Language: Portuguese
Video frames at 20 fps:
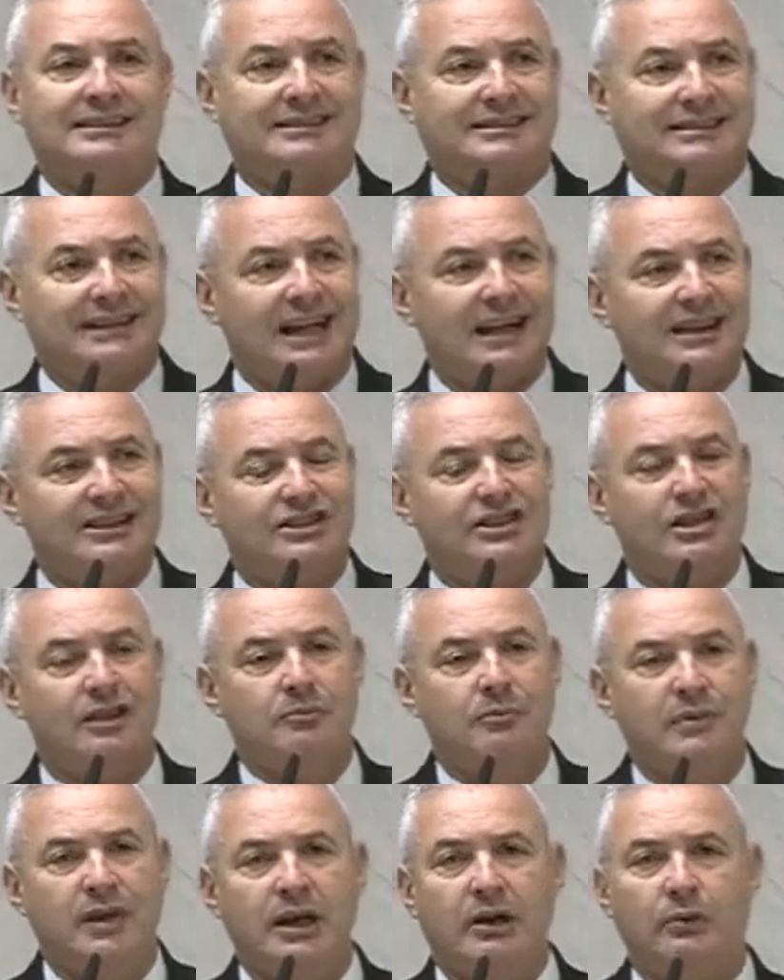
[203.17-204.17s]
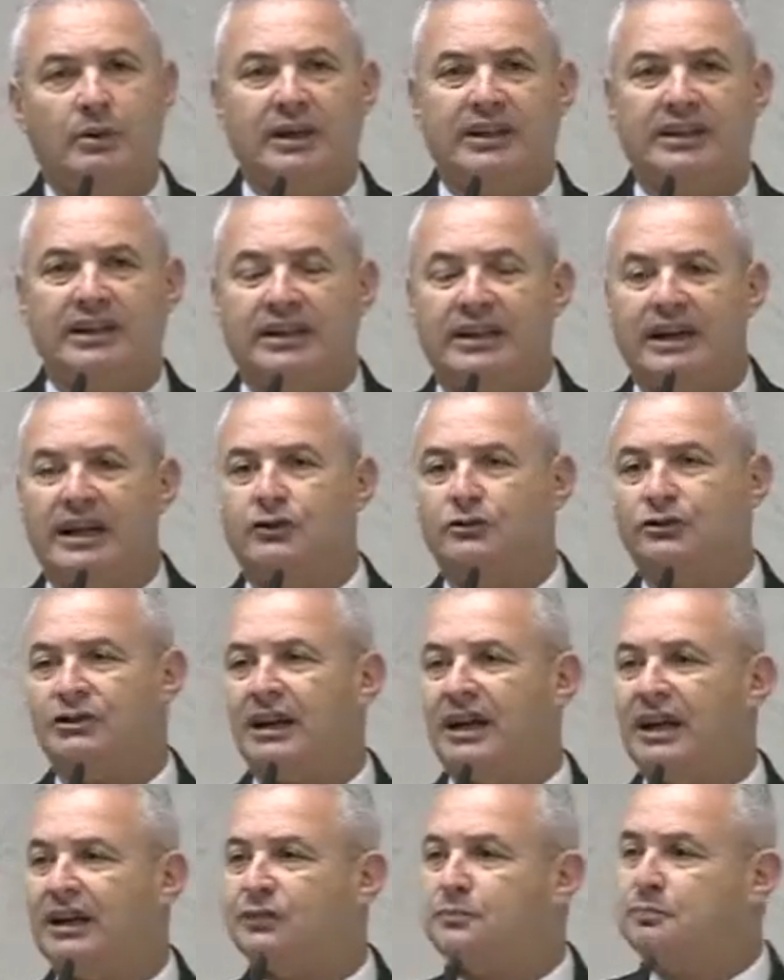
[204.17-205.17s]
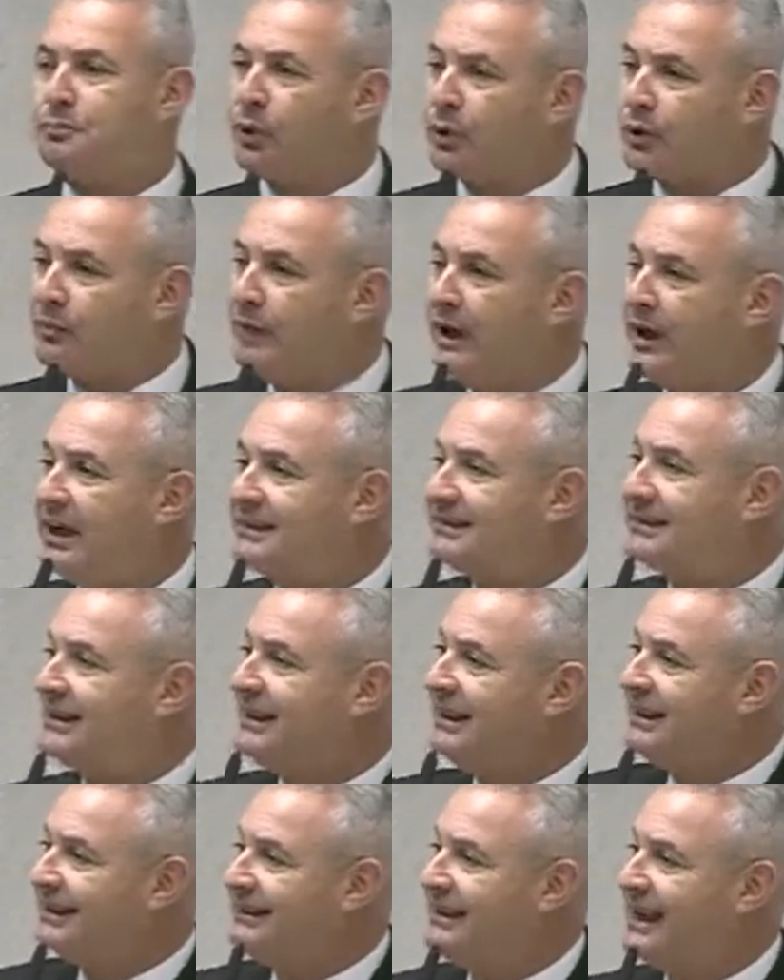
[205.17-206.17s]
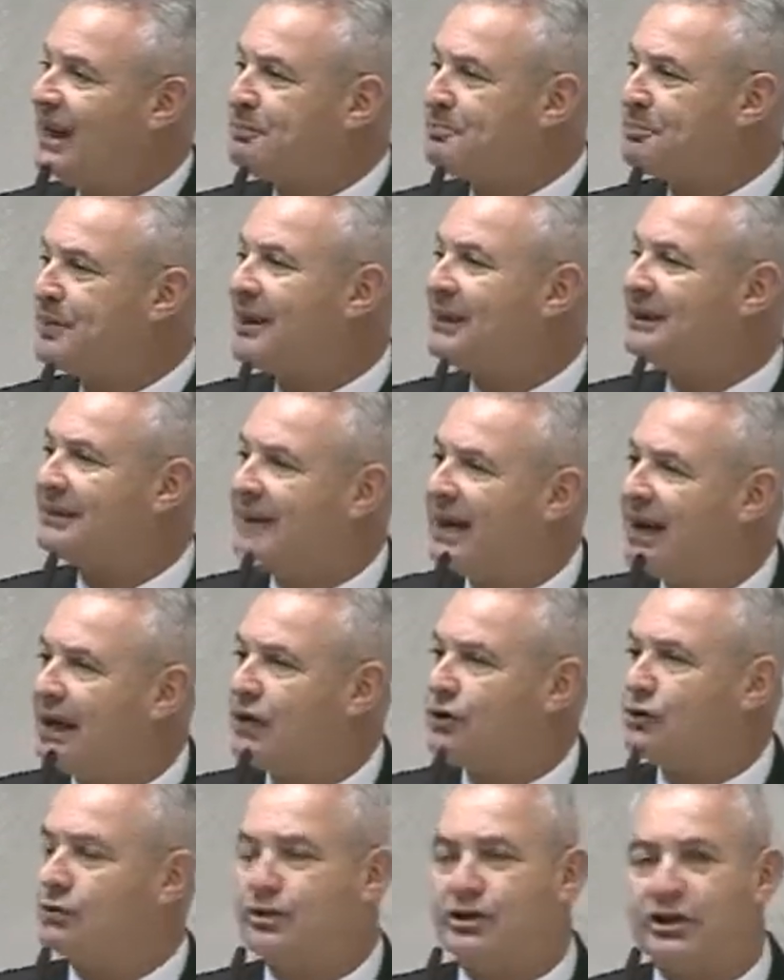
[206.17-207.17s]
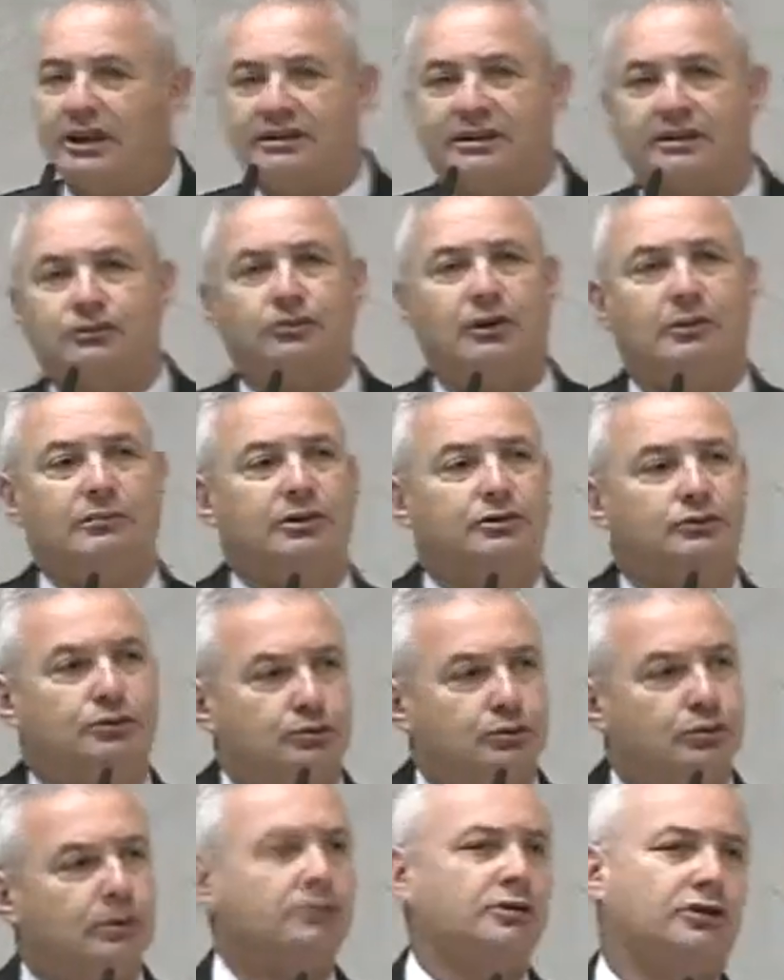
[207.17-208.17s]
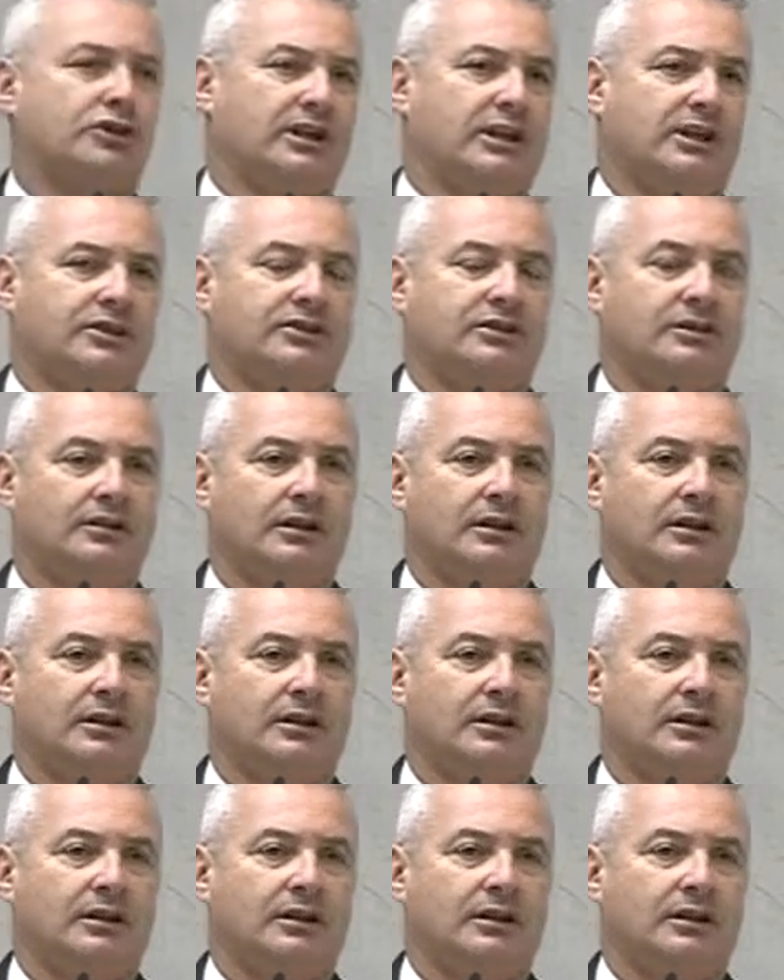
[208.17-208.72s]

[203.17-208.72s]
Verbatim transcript: R$ 7.500 por mês de pedágio. Gente, isso é um absurdo, gente.